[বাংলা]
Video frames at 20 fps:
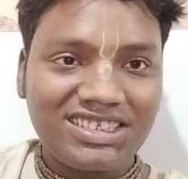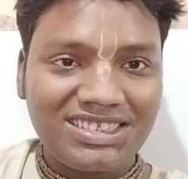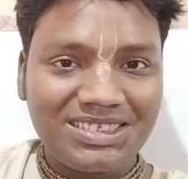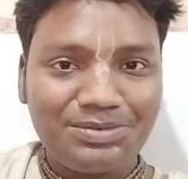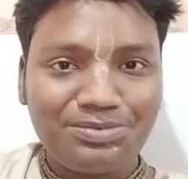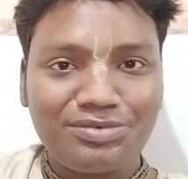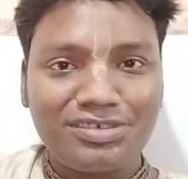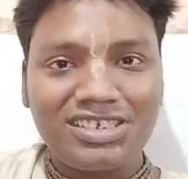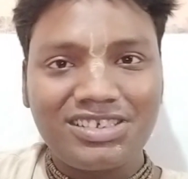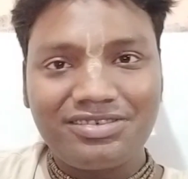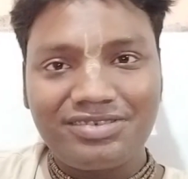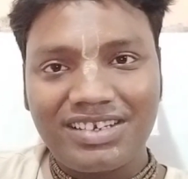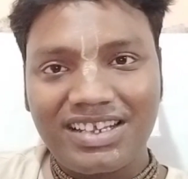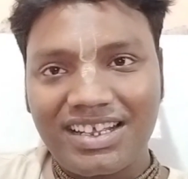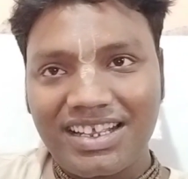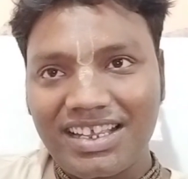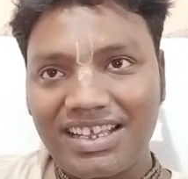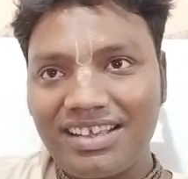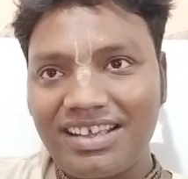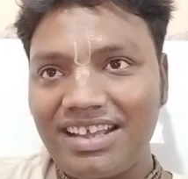এসে পুলিশ
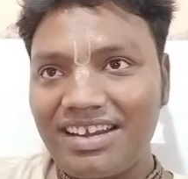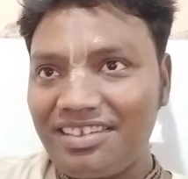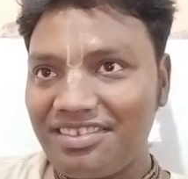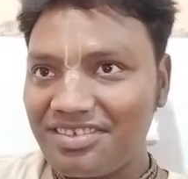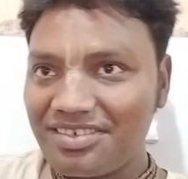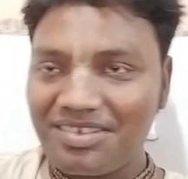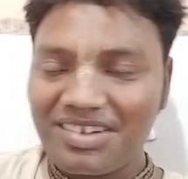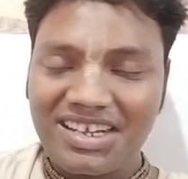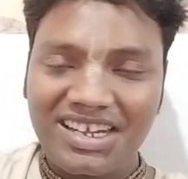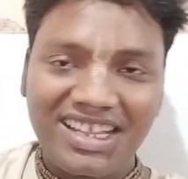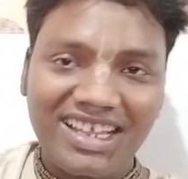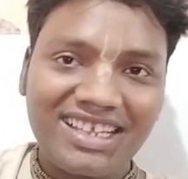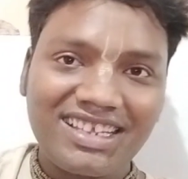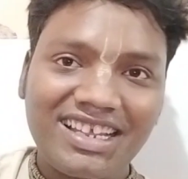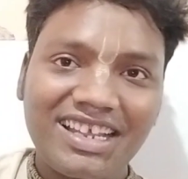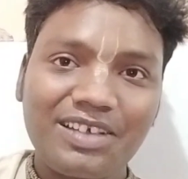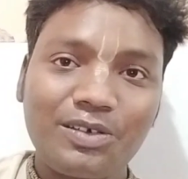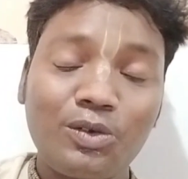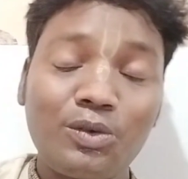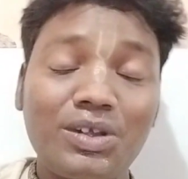ওনাকে অ্যারেস্ট করে নিয়ে
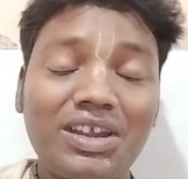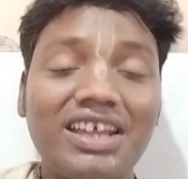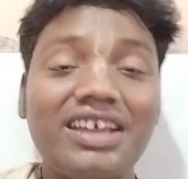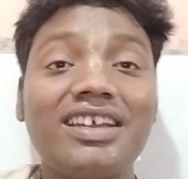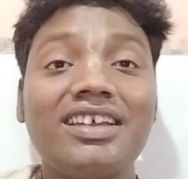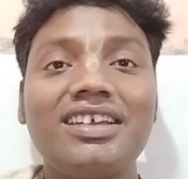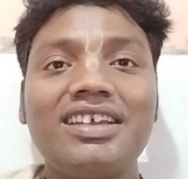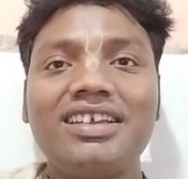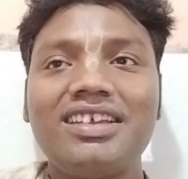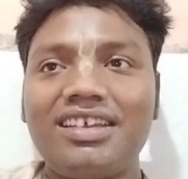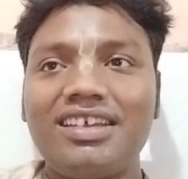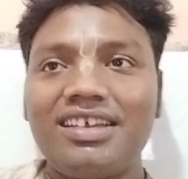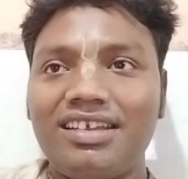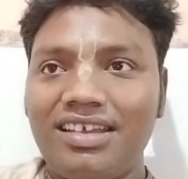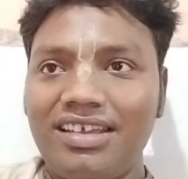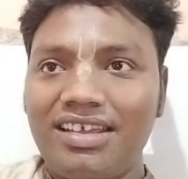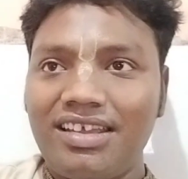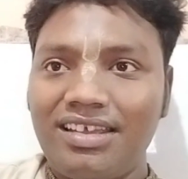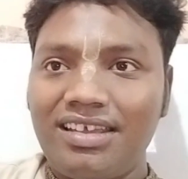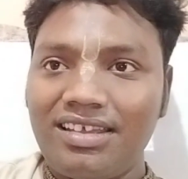যায় কোর্টে
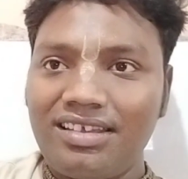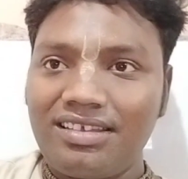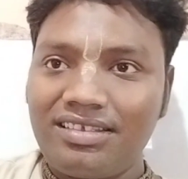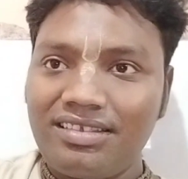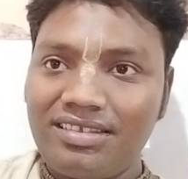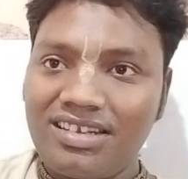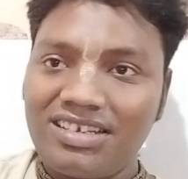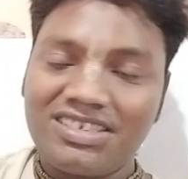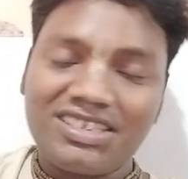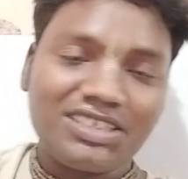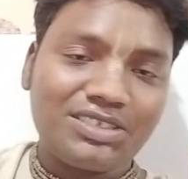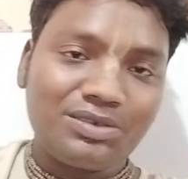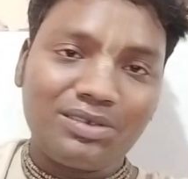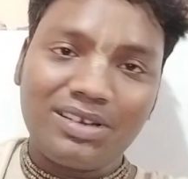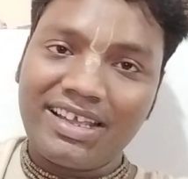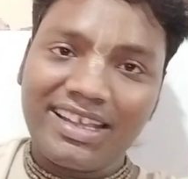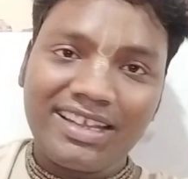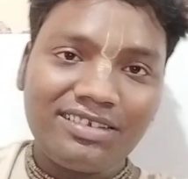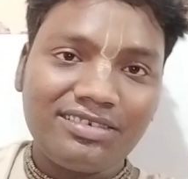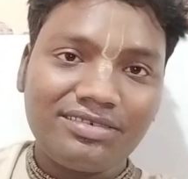জিনিসটা
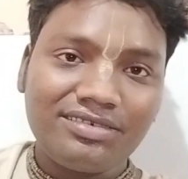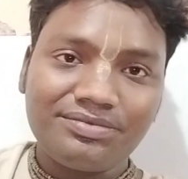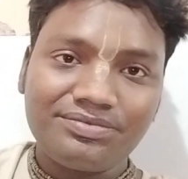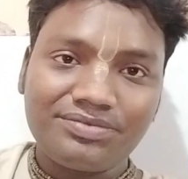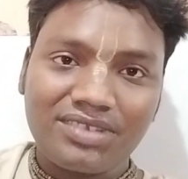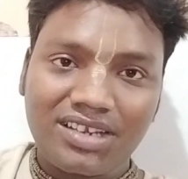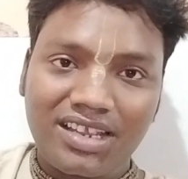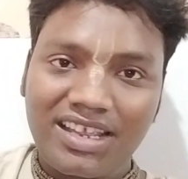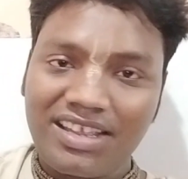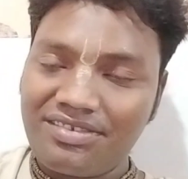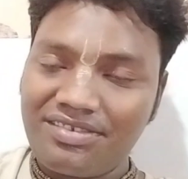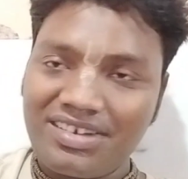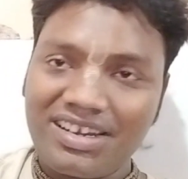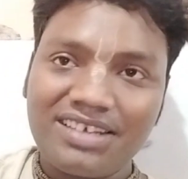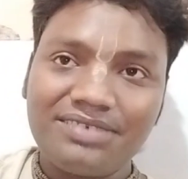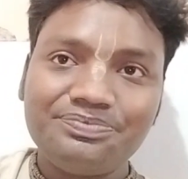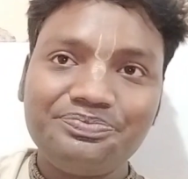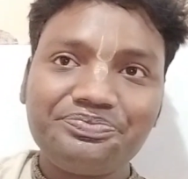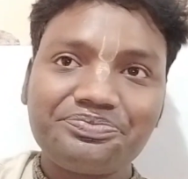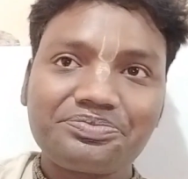চলে গেল কেসটা
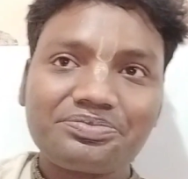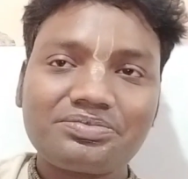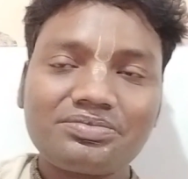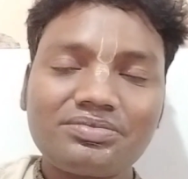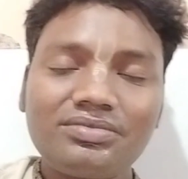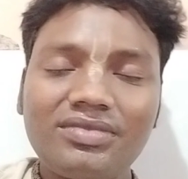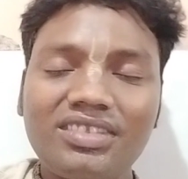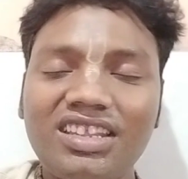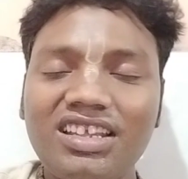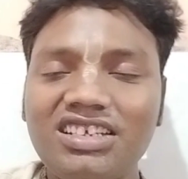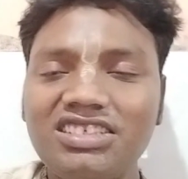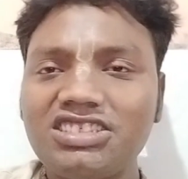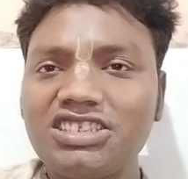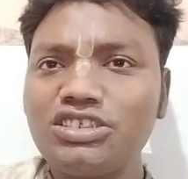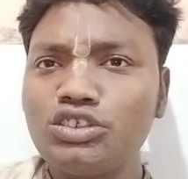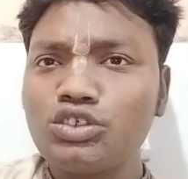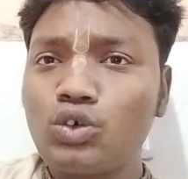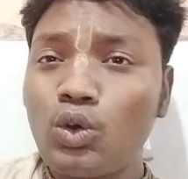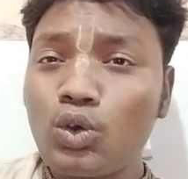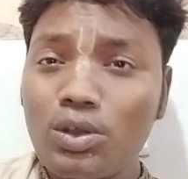কেসটা
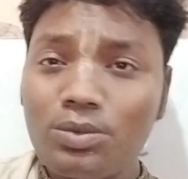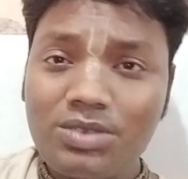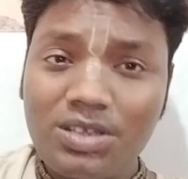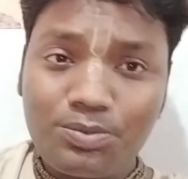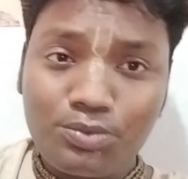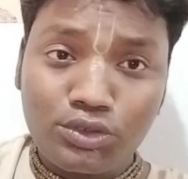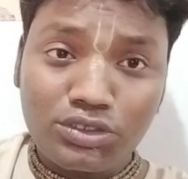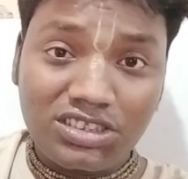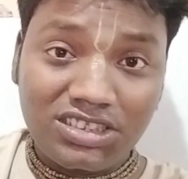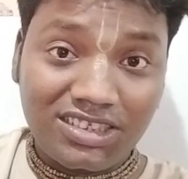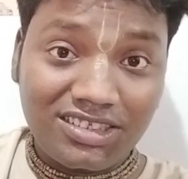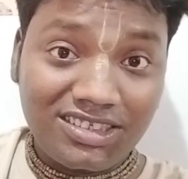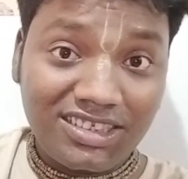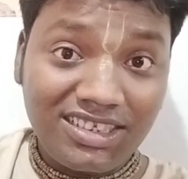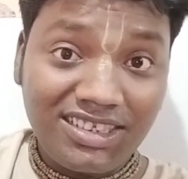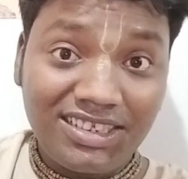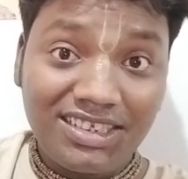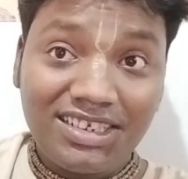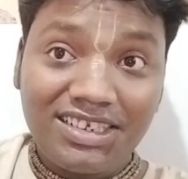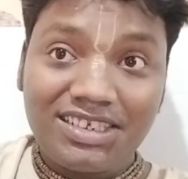যখন কোর্ট অবধি পৌঁছে
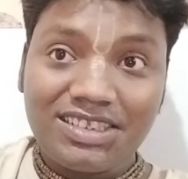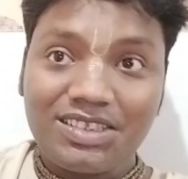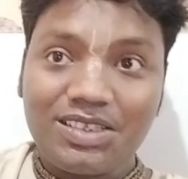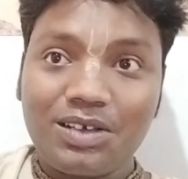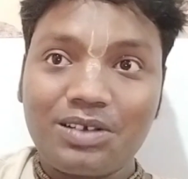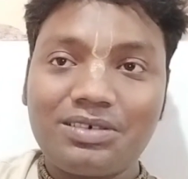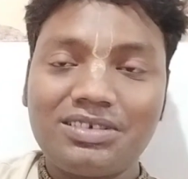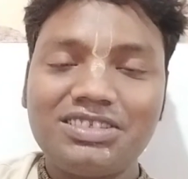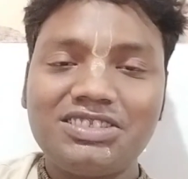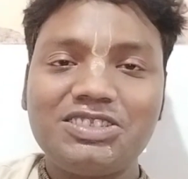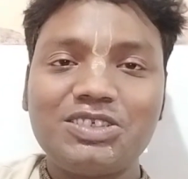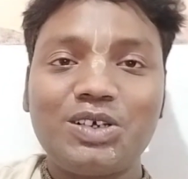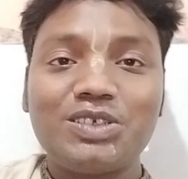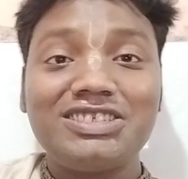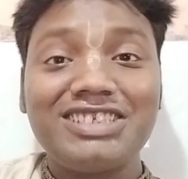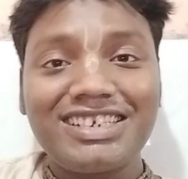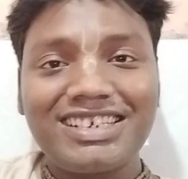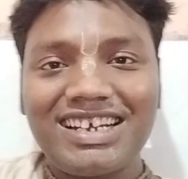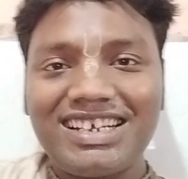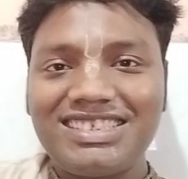যায় তখন
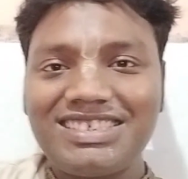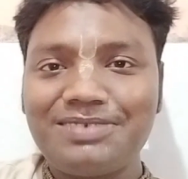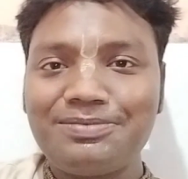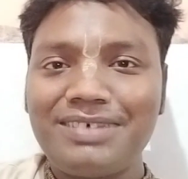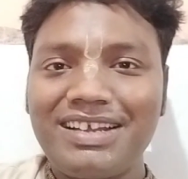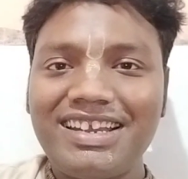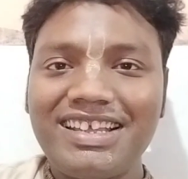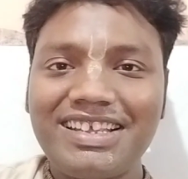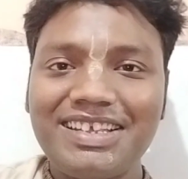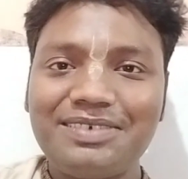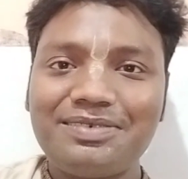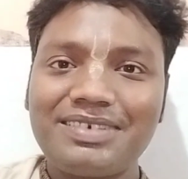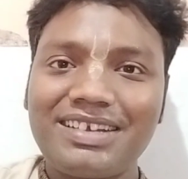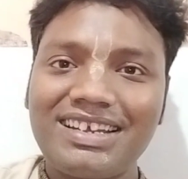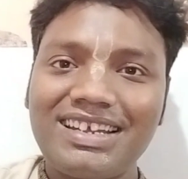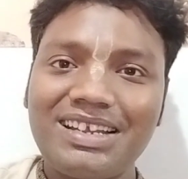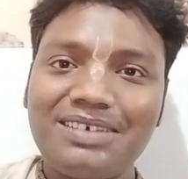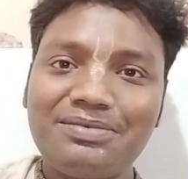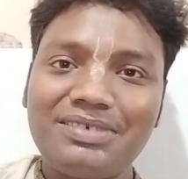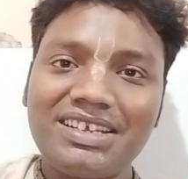জজের কাছে মানে কি
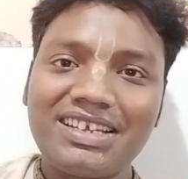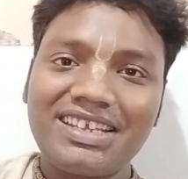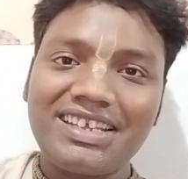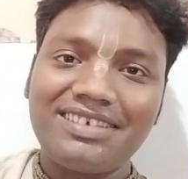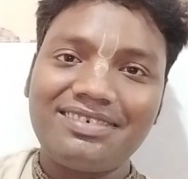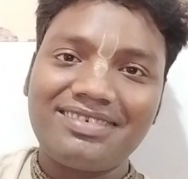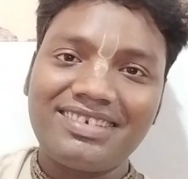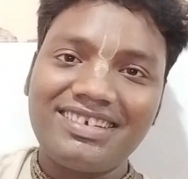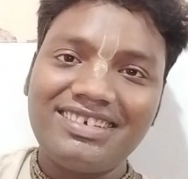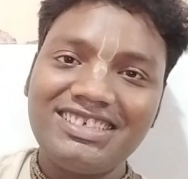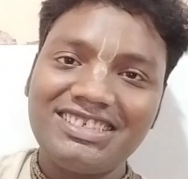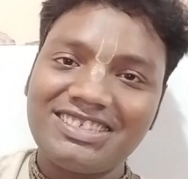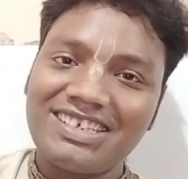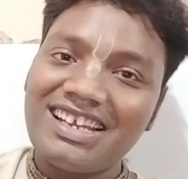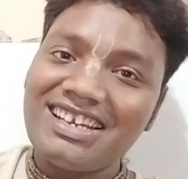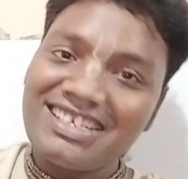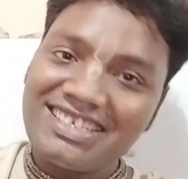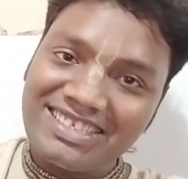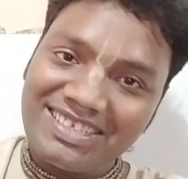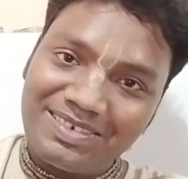ওনার নামে কী করা হয়
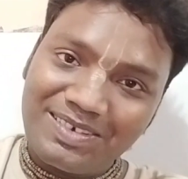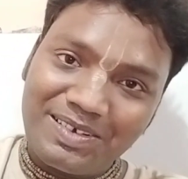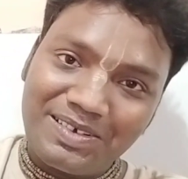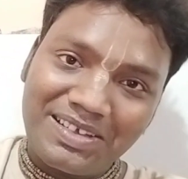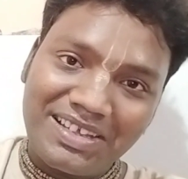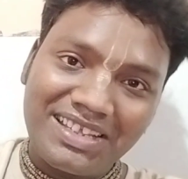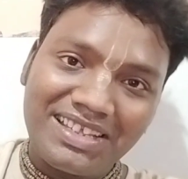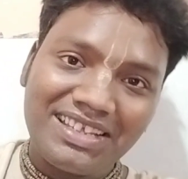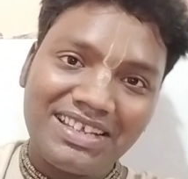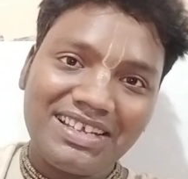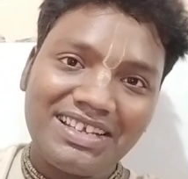সালিশ দেওয়া হয়